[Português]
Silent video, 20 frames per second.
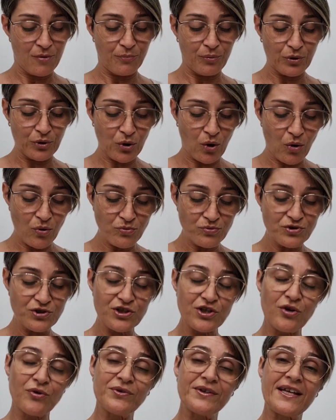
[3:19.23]
por
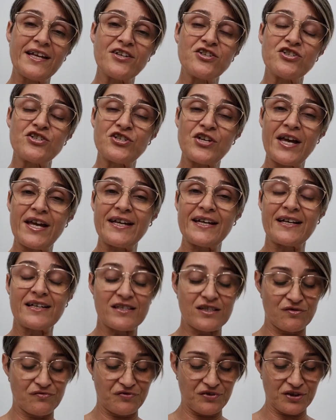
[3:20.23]
onde eu deixei
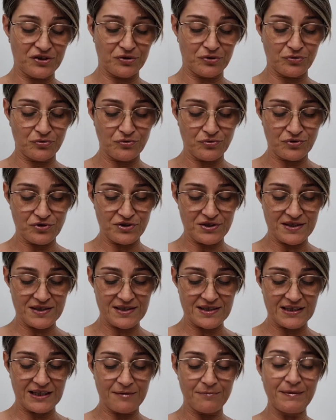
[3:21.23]
as
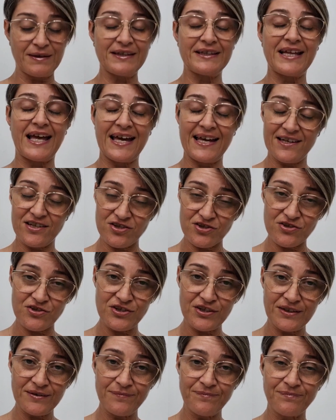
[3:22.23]
virtudes que me
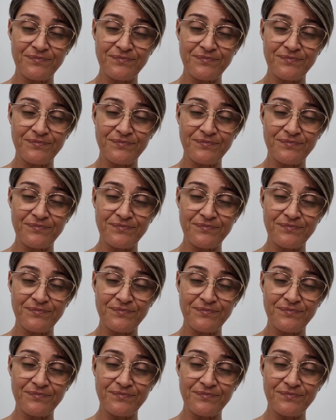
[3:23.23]
deste